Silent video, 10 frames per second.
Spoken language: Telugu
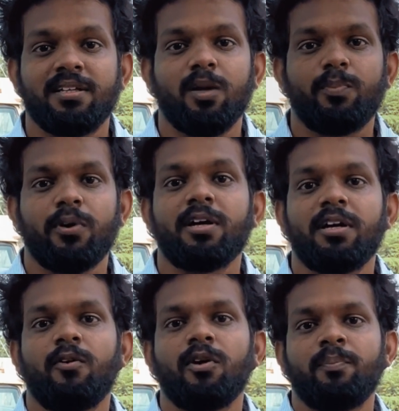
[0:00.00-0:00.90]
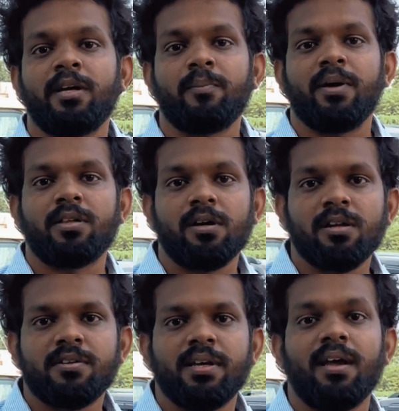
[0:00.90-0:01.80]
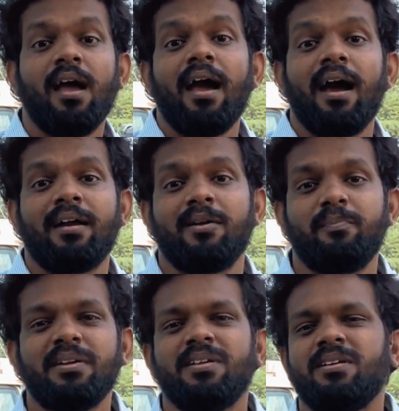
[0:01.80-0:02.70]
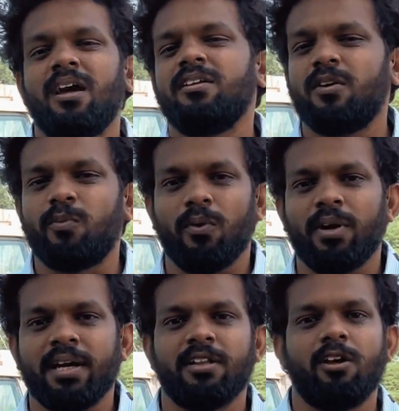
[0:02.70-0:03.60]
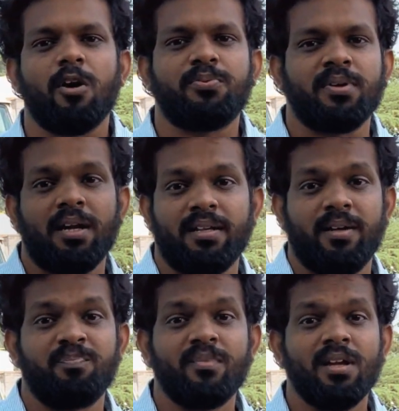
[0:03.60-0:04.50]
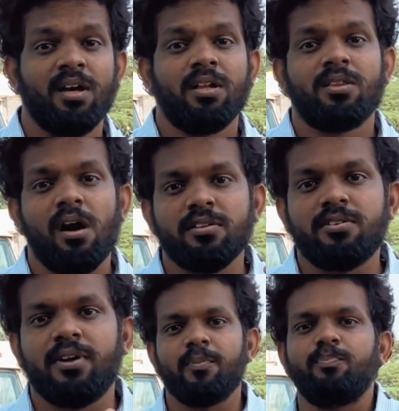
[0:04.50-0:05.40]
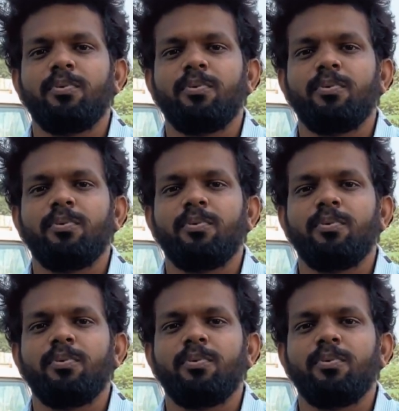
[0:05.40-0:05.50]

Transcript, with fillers: అది ప్రోడక్ట్ డెవలప్మెంట్ మెథడాలజీ అండ్ బేసిక్ నాలెడ్జ్ ఆఫ్ కోడింగ్ ఇది ఆప్షనల్ ఇది థర్డ్ స్టెప్